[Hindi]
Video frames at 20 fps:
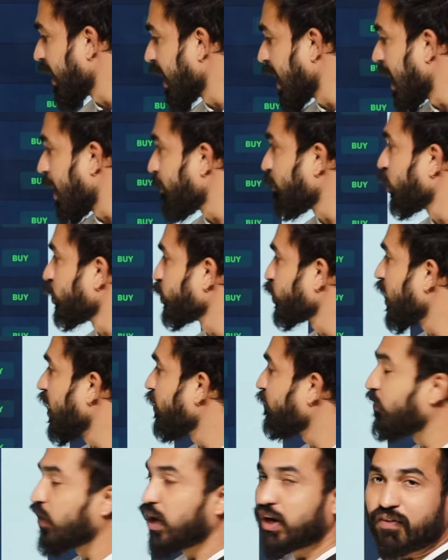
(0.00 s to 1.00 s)
पे आपको जो
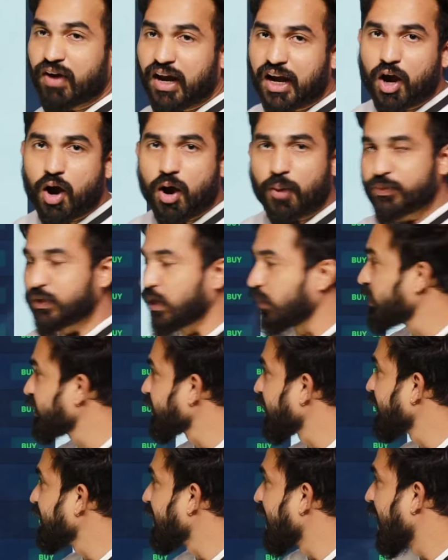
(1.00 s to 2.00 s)
है फंड वाले ऑप्शन में
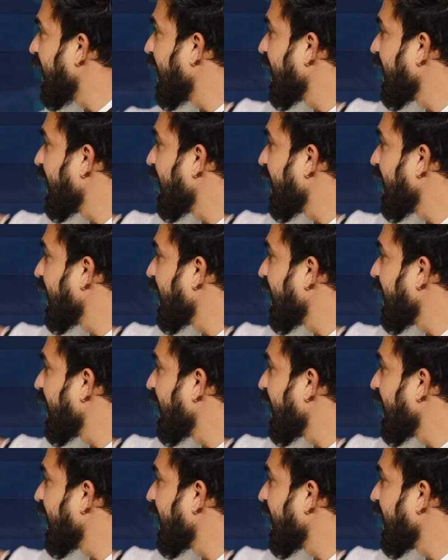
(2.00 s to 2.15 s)
चले जाना